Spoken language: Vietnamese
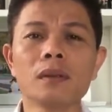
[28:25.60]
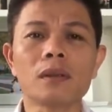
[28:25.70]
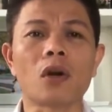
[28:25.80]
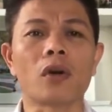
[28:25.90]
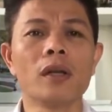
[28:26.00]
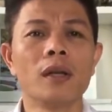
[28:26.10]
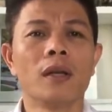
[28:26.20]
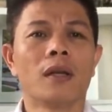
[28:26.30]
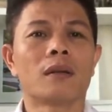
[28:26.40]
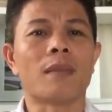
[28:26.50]
rồi
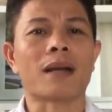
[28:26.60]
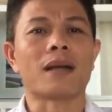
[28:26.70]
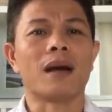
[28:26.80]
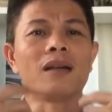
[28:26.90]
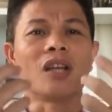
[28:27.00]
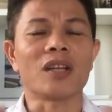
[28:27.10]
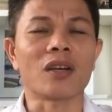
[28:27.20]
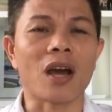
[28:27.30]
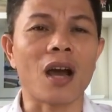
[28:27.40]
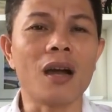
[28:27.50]
bạn gửi tiền
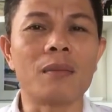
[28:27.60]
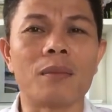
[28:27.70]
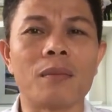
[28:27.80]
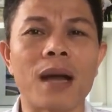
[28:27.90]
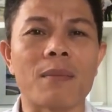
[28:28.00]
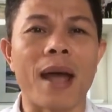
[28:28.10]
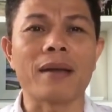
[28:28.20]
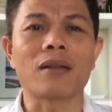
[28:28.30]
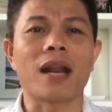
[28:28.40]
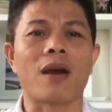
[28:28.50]
cho đó mà
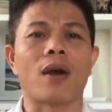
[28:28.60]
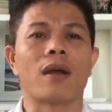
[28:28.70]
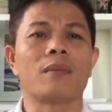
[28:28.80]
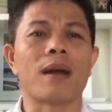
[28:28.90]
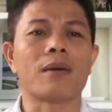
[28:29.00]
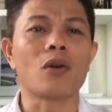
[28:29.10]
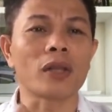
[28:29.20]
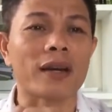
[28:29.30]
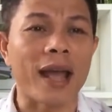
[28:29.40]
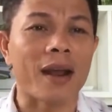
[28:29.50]
bạn như thế nào à bạn rút
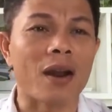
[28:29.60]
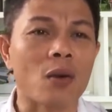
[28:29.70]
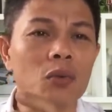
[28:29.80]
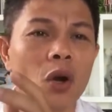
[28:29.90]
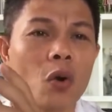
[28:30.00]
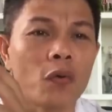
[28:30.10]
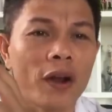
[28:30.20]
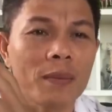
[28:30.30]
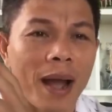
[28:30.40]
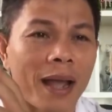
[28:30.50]
tiền ra nó cũng thu
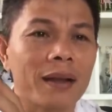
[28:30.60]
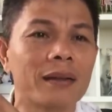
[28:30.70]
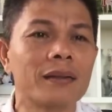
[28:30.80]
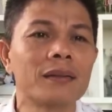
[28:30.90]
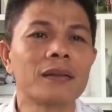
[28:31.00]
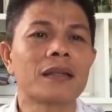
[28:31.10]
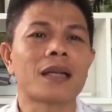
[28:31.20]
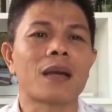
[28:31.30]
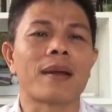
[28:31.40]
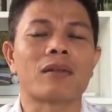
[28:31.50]
phí bạn
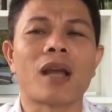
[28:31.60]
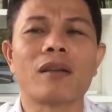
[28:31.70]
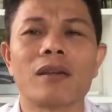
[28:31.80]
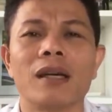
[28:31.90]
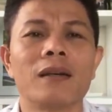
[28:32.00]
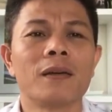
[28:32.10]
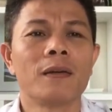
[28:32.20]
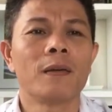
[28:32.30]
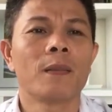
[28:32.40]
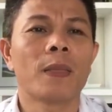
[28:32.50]
các bạn thấy chưa
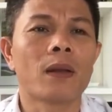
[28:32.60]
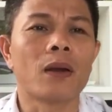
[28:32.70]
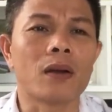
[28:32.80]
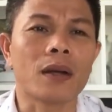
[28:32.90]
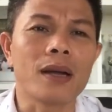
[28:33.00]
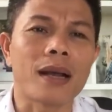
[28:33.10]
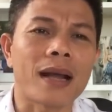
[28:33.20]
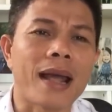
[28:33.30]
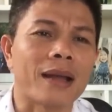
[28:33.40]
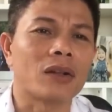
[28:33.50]
ừ cái
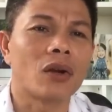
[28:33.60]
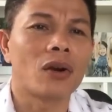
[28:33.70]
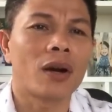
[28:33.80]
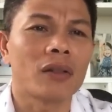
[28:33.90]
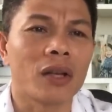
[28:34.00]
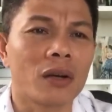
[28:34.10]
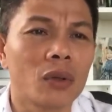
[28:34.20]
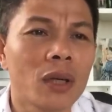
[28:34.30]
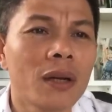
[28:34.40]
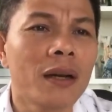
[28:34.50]
ngân hàng thì thôi nó lấy tiền
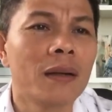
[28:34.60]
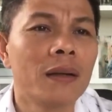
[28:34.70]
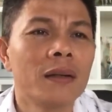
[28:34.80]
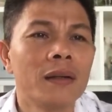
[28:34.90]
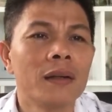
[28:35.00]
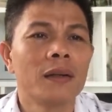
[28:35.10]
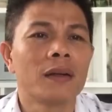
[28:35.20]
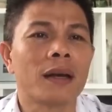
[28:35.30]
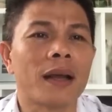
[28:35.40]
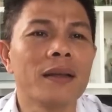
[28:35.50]
đủ thứ đó
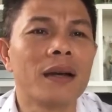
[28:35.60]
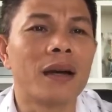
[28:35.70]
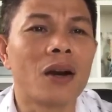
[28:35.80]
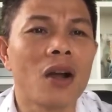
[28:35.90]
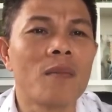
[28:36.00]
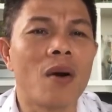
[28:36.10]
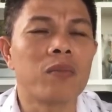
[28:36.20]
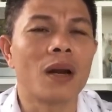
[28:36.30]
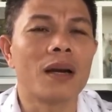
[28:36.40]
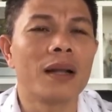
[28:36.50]
nãy giờ đói
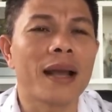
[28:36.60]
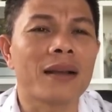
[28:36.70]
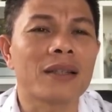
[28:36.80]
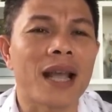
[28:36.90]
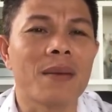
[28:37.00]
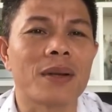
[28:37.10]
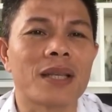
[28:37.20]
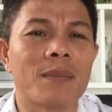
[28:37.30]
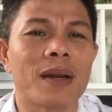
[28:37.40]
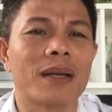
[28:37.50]
bụng định đi ăn sáng mà
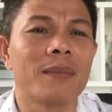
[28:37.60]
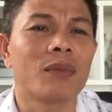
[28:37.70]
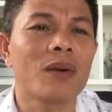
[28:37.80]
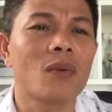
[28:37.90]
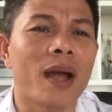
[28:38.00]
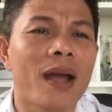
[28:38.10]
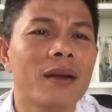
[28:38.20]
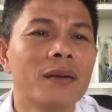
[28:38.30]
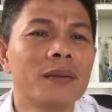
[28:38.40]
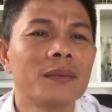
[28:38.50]
xem livestream thích quá
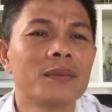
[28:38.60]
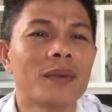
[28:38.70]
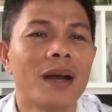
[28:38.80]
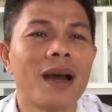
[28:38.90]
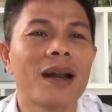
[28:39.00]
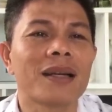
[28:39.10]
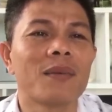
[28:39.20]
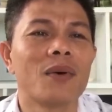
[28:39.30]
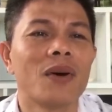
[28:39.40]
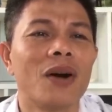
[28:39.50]
đợi hết
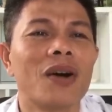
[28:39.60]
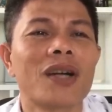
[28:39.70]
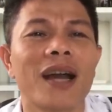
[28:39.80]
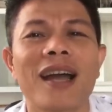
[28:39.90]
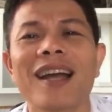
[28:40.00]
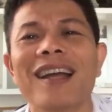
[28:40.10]
livestream luôn ok